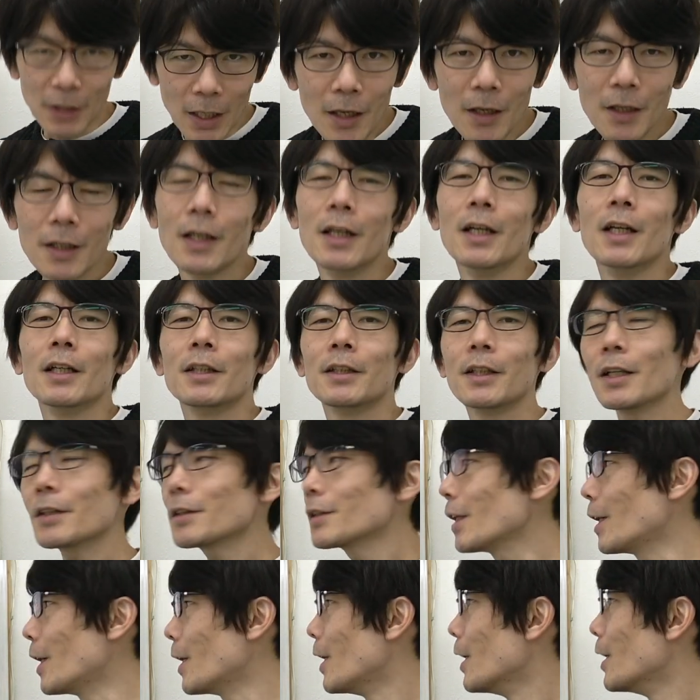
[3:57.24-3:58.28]
ねだっ
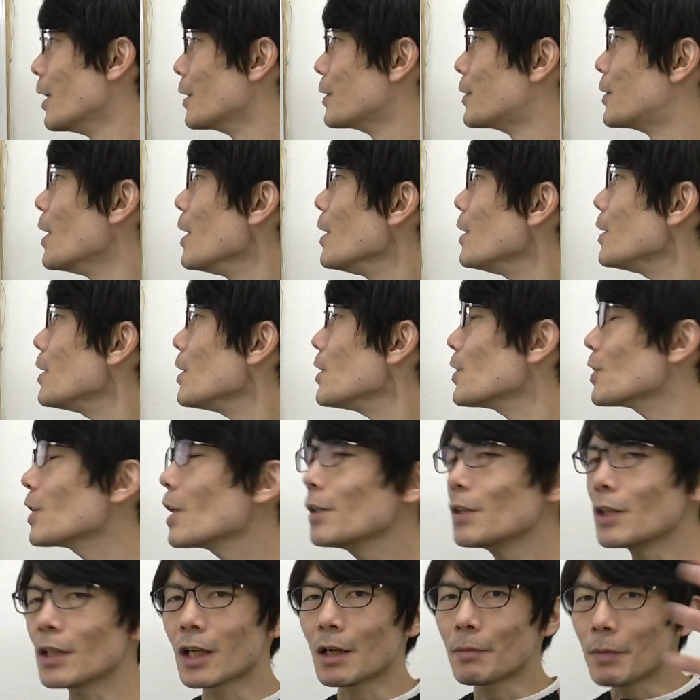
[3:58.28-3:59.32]
て前期試
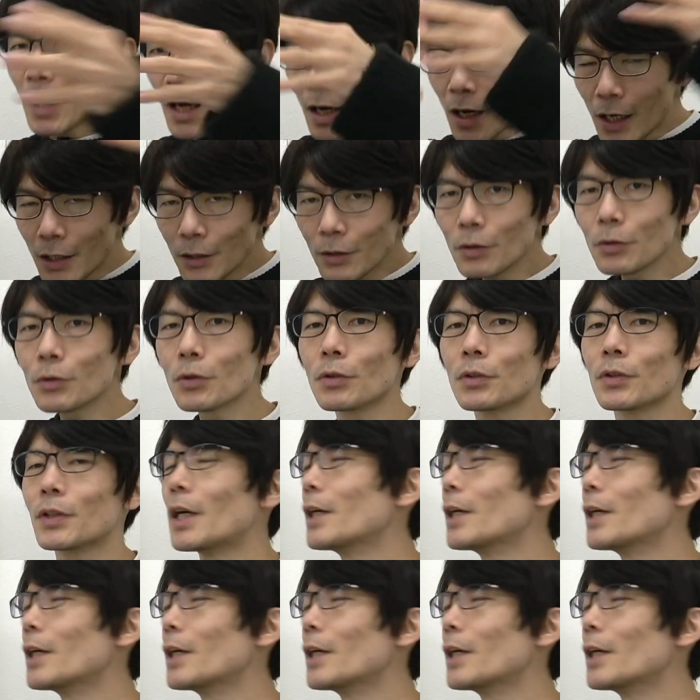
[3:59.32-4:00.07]
験でガバーッと取る